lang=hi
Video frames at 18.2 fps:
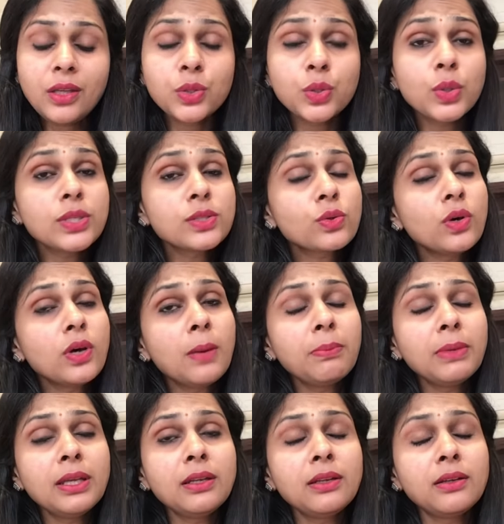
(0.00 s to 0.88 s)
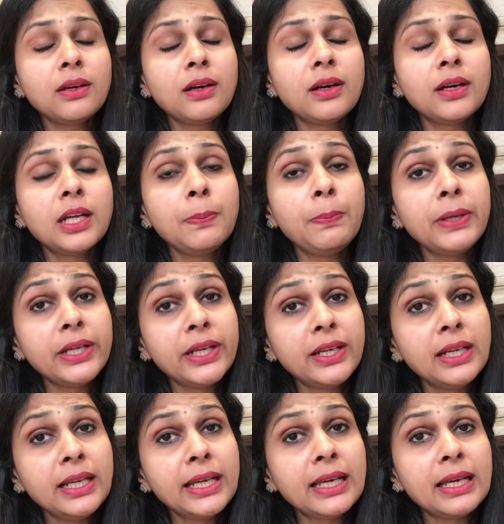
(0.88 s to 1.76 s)
तो इसको हमने
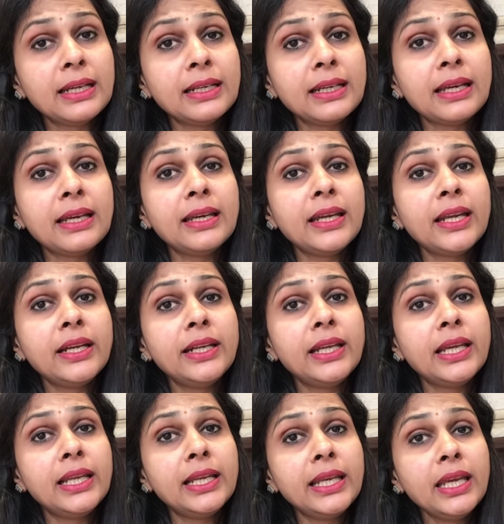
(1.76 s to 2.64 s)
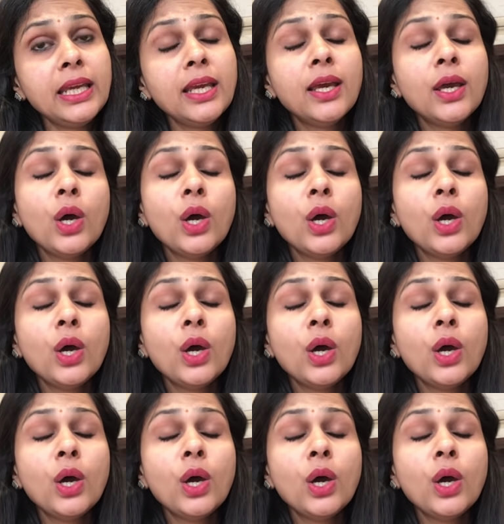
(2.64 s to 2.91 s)
रिपीटेडली करना है डेली